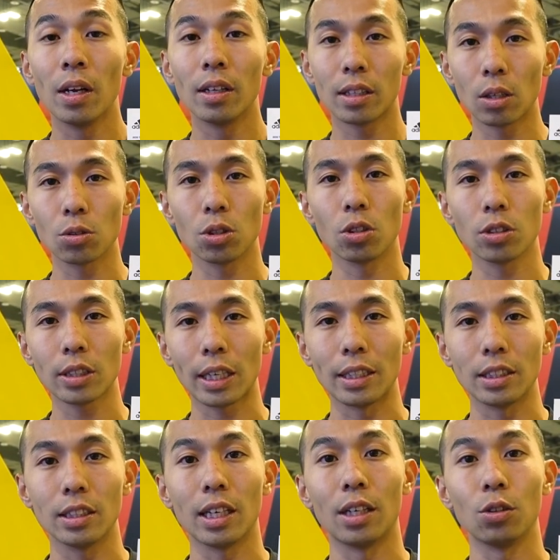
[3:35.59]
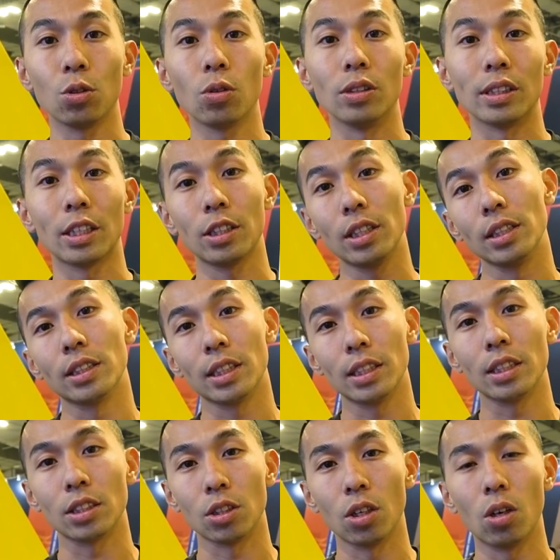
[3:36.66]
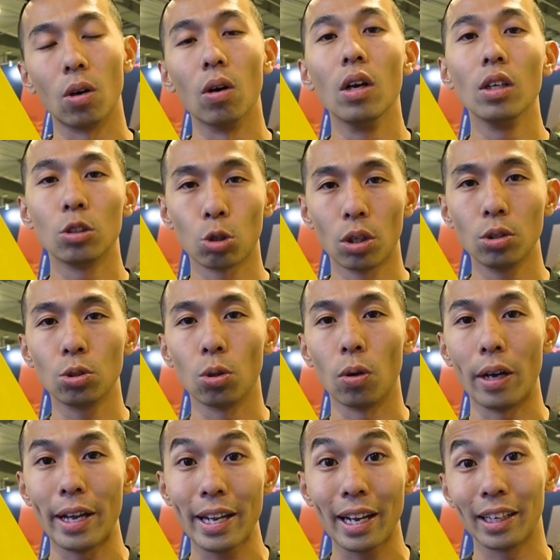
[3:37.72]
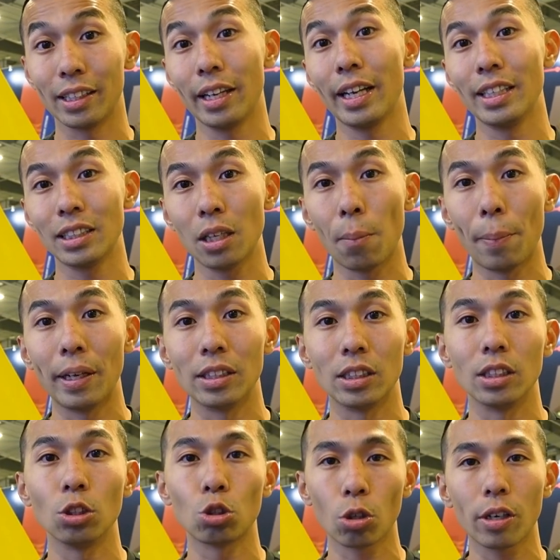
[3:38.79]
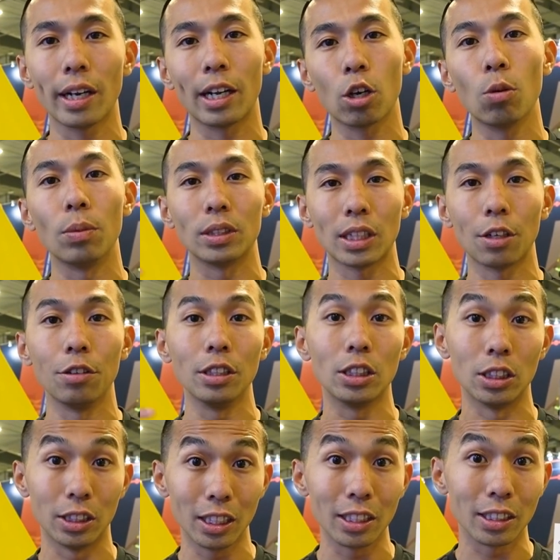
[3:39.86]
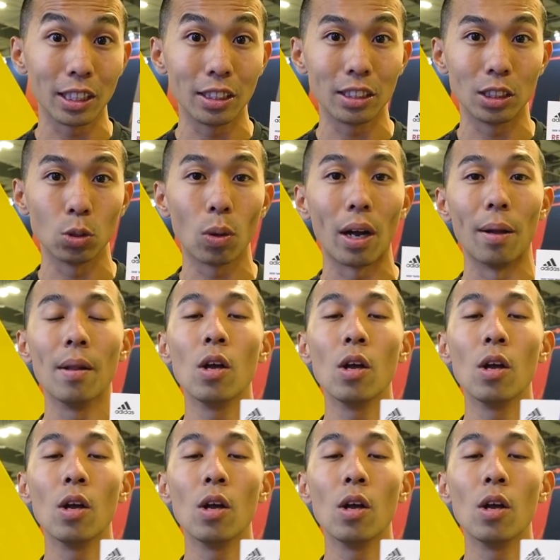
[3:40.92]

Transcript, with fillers: 到时候赛事啊，如果你在热身的时候穿着 AR 的黑色背心，就可以来跟我们参与一起热身之外，